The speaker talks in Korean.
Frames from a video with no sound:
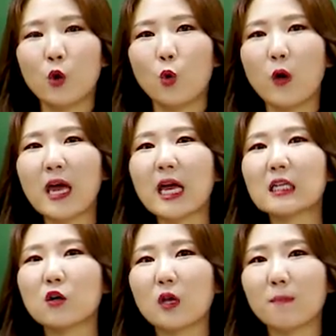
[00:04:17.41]
그
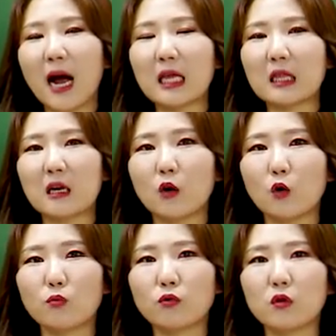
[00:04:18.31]
회계적인 마인드가
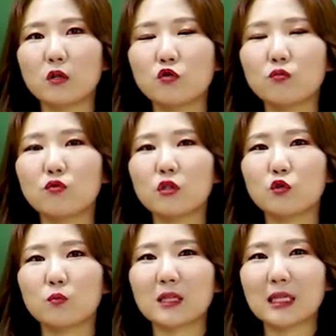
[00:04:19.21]
여러분들이
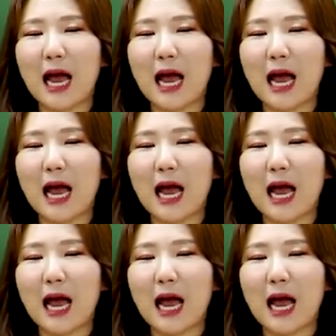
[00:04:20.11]
충분히 좀